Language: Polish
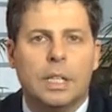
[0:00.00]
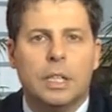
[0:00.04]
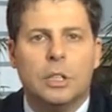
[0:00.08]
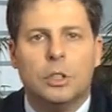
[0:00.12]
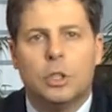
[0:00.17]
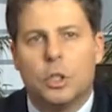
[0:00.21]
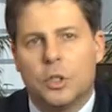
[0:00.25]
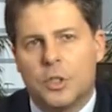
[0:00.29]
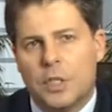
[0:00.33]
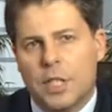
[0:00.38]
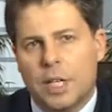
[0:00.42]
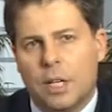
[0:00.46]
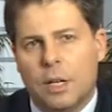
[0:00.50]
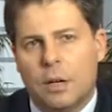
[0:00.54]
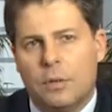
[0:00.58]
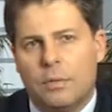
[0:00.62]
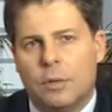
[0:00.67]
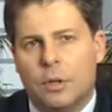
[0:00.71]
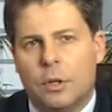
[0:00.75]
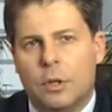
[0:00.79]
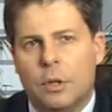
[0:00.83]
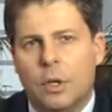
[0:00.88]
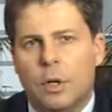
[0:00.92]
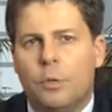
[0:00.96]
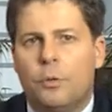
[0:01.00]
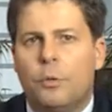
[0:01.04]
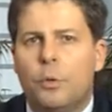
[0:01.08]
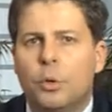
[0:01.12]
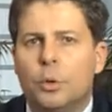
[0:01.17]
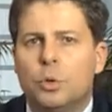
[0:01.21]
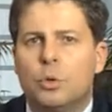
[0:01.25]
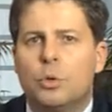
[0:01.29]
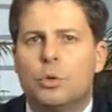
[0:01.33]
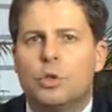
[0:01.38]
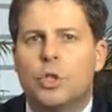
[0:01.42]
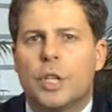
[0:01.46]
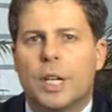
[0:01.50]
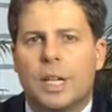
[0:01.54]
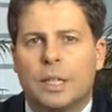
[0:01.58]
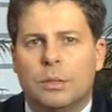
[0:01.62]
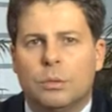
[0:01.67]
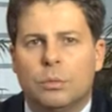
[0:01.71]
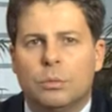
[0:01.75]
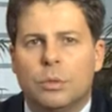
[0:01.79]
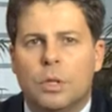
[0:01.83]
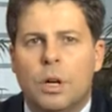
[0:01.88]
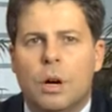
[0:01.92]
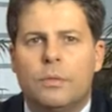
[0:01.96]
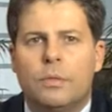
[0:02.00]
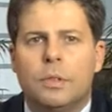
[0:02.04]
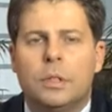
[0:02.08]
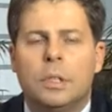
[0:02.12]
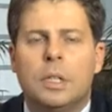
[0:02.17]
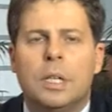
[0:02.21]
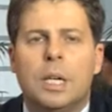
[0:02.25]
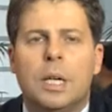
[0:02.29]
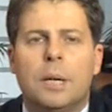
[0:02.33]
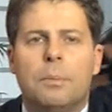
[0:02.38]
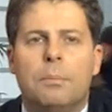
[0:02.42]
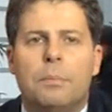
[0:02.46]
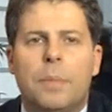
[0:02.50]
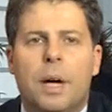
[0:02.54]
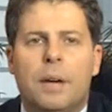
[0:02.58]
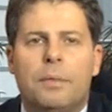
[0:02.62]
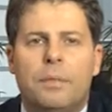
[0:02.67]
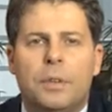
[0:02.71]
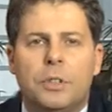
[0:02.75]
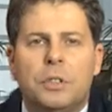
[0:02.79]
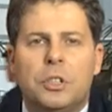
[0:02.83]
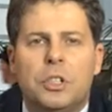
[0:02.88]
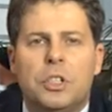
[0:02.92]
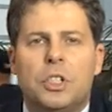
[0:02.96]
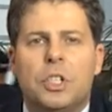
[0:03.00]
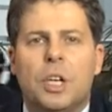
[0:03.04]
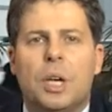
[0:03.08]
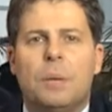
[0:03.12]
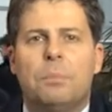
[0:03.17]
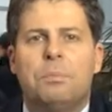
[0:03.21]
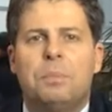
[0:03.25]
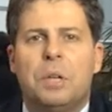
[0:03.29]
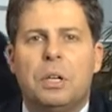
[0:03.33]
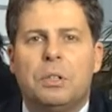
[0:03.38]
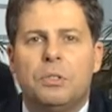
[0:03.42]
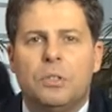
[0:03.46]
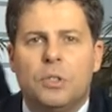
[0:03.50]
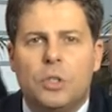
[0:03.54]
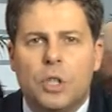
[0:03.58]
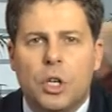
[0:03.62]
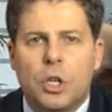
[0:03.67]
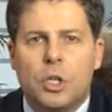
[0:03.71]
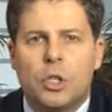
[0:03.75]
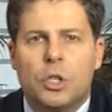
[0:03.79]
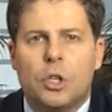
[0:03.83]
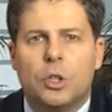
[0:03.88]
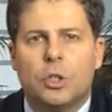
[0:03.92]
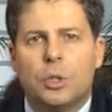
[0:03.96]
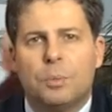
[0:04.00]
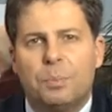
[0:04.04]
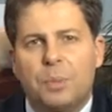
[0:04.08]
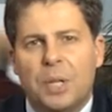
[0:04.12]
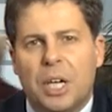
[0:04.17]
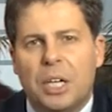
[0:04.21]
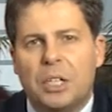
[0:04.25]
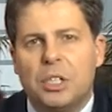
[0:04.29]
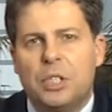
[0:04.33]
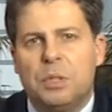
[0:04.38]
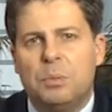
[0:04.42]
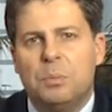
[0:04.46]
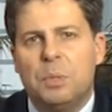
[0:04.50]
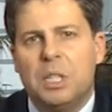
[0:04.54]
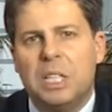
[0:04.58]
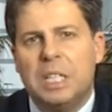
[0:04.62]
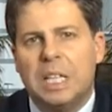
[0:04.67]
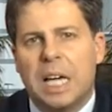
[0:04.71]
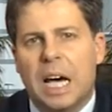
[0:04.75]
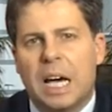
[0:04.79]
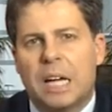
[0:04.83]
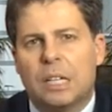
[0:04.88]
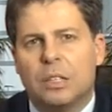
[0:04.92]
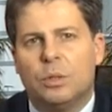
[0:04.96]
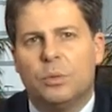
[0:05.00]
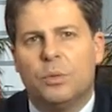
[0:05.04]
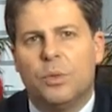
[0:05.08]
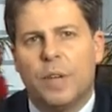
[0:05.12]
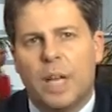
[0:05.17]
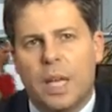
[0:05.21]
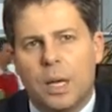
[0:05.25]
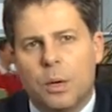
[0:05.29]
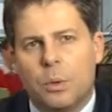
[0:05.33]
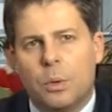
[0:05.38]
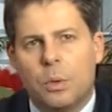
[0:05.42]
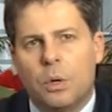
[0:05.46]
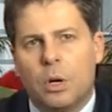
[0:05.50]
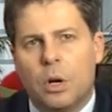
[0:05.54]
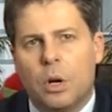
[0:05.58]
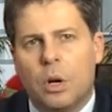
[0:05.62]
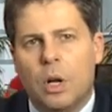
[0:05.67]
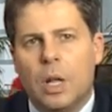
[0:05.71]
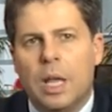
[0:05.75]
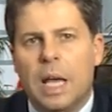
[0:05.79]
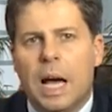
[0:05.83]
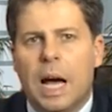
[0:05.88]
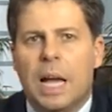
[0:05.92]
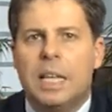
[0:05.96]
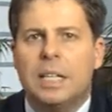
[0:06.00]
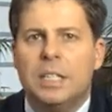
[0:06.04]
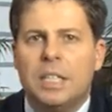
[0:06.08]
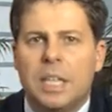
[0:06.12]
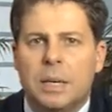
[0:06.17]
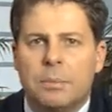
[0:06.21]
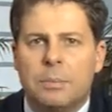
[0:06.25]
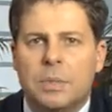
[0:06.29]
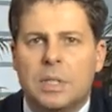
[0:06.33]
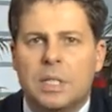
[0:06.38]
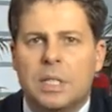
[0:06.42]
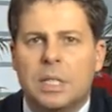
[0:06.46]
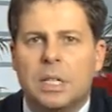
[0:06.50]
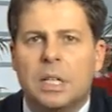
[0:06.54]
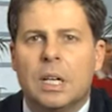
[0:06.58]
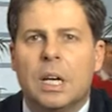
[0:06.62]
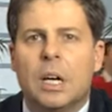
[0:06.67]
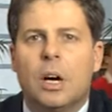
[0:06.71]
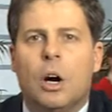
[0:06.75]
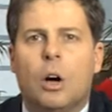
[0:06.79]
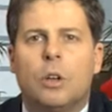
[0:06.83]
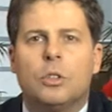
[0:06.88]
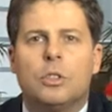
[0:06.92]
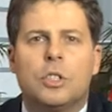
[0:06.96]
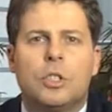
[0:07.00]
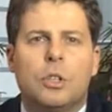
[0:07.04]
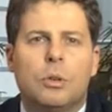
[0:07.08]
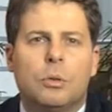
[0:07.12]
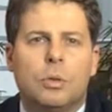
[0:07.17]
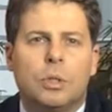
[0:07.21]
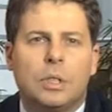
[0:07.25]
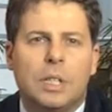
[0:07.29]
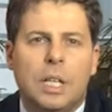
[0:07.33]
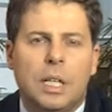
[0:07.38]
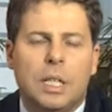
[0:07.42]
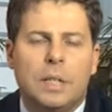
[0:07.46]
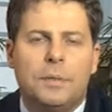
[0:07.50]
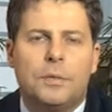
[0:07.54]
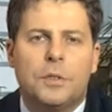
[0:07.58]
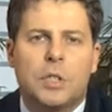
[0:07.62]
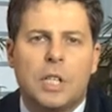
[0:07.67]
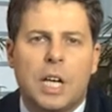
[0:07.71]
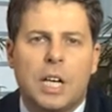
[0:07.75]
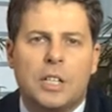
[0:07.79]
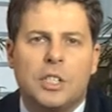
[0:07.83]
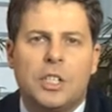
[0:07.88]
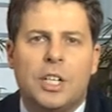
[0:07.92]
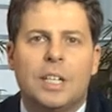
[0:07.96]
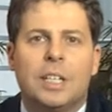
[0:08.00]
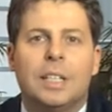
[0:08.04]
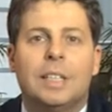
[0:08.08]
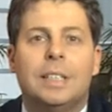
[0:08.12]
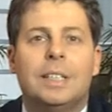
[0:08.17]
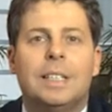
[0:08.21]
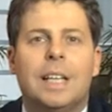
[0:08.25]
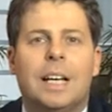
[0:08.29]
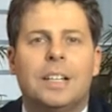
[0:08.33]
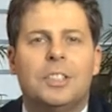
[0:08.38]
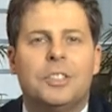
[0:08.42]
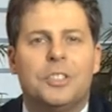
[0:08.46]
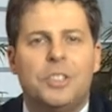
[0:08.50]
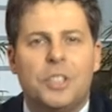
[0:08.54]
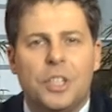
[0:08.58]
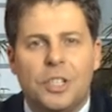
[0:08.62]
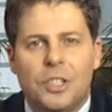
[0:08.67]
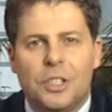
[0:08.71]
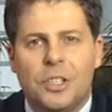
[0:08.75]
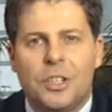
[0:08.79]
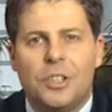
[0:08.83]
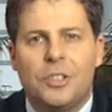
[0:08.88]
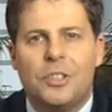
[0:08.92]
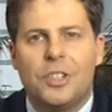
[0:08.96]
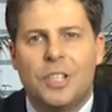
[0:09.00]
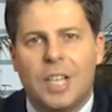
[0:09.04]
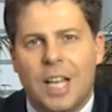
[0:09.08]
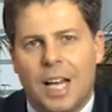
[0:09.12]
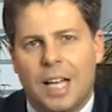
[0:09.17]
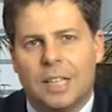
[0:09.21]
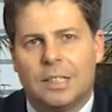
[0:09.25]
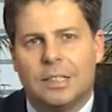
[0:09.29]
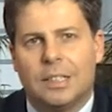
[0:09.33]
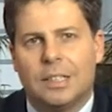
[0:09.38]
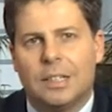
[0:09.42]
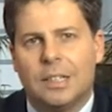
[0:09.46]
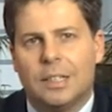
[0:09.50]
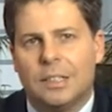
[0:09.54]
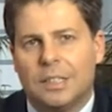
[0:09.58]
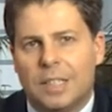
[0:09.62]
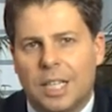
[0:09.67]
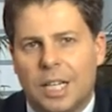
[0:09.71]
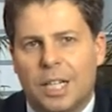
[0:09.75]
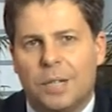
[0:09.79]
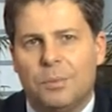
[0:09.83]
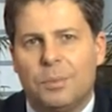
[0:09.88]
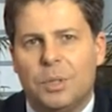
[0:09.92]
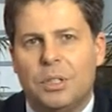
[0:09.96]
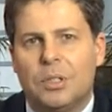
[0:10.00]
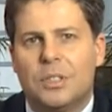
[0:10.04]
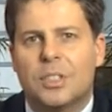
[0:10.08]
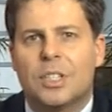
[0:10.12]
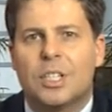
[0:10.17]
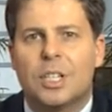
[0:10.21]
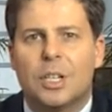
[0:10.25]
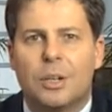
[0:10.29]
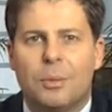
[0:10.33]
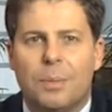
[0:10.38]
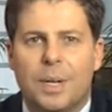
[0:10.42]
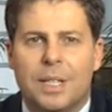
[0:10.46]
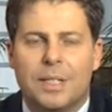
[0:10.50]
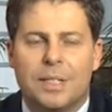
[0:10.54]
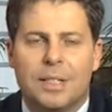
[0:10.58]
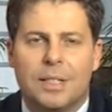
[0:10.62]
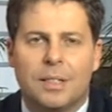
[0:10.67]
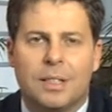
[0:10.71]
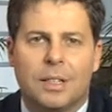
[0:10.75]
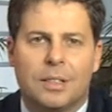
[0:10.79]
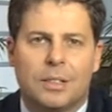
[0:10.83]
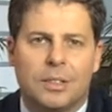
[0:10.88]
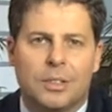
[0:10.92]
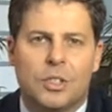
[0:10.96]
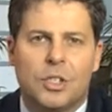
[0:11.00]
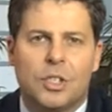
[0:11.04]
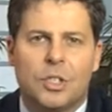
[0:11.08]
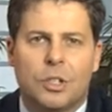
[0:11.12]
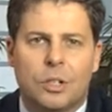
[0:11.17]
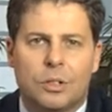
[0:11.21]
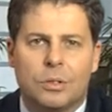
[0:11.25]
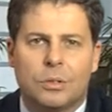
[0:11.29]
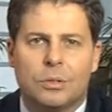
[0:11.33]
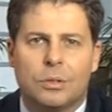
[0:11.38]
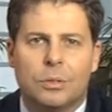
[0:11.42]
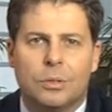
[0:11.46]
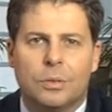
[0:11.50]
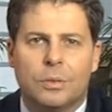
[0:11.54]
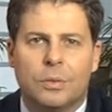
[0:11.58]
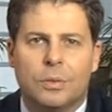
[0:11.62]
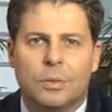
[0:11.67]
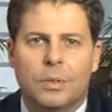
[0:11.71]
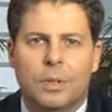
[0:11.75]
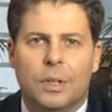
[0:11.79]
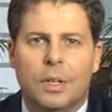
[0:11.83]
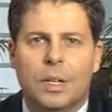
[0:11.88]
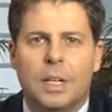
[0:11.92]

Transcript: Docelowo fundusz ratunkowy ma wynieść 55 miliardów euro, ale Niemcy odciągnęli w czasie na 10 lat termin zgromadzenia tych środków.